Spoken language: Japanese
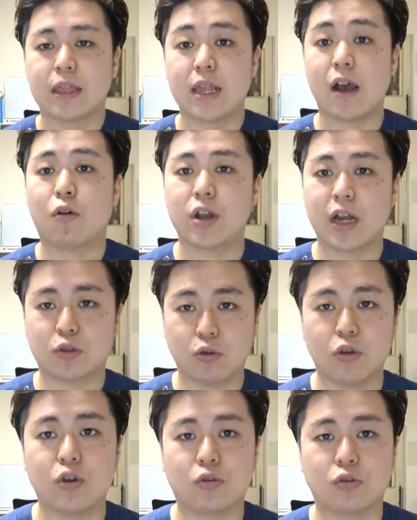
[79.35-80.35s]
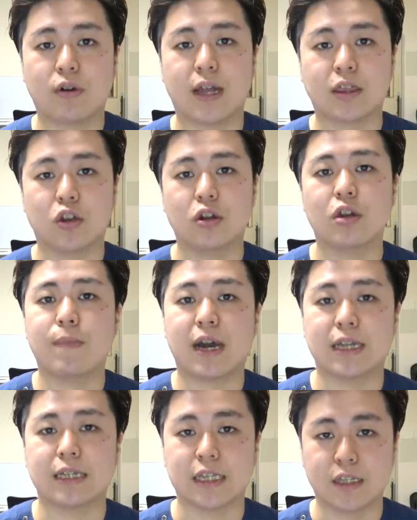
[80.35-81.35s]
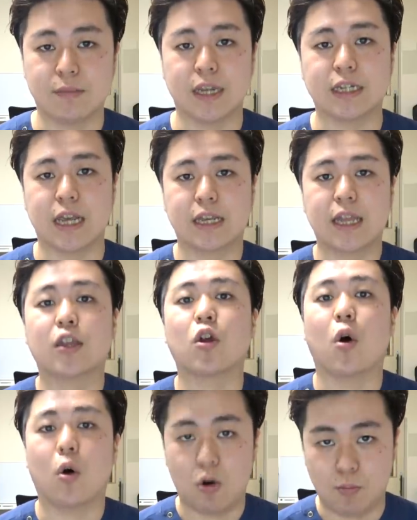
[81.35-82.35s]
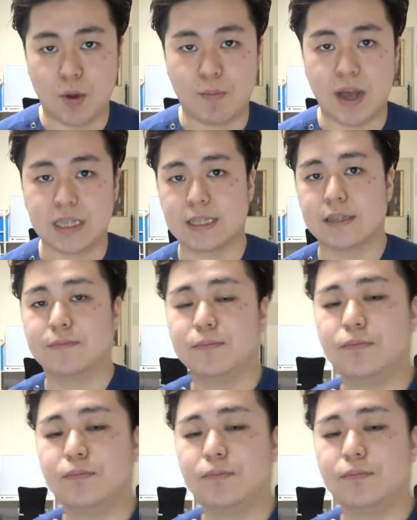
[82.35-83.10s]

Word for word: ではこれがどういうことかっていうのを今から説明していきたいと思います。